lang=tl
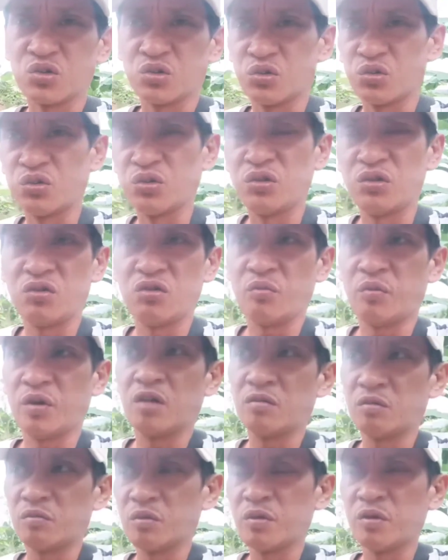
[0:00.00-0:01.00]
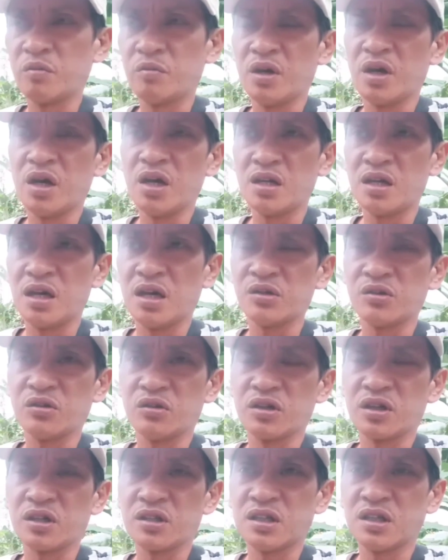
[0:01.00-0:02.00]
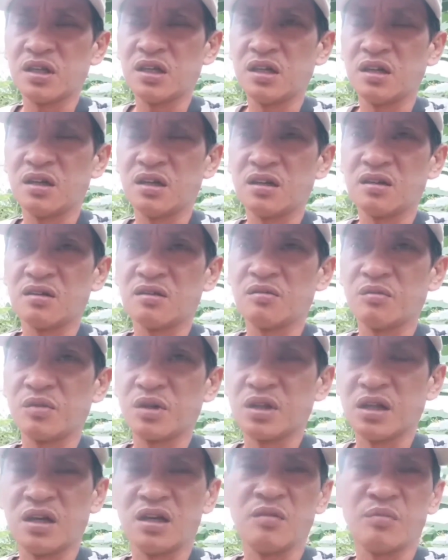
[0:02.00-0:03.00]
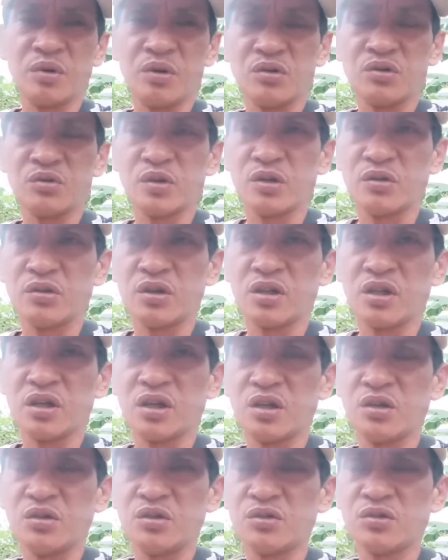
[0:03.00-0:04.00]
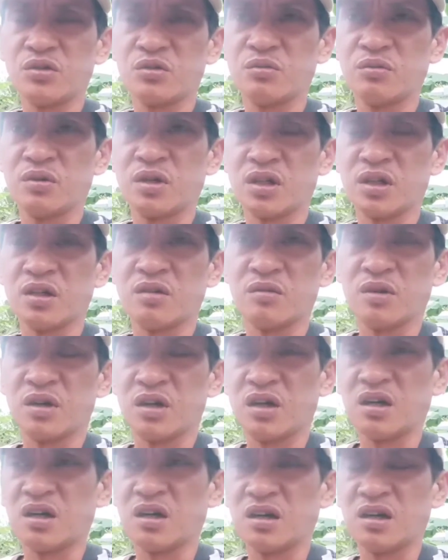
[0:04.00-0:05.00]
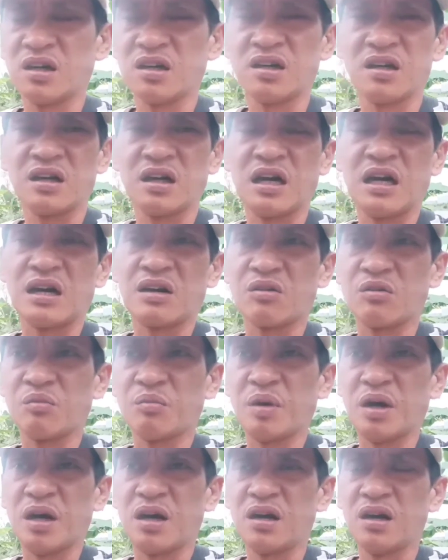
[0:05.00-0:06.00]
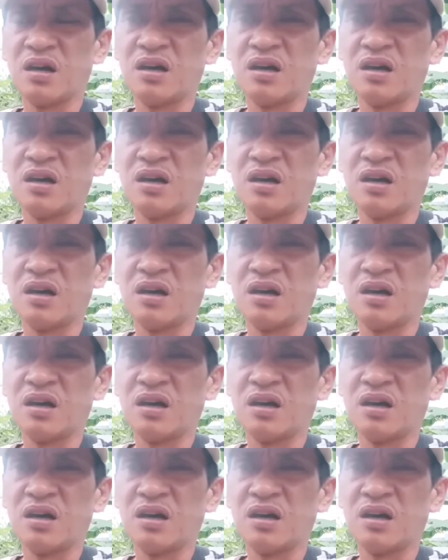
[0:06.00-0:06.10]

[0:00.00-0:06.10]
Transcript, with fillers: So hindi ko pa naman mabibigay lahat yun kasi matagal pa yung sweldo natin kay YouTube. I think mga ilang araw pa.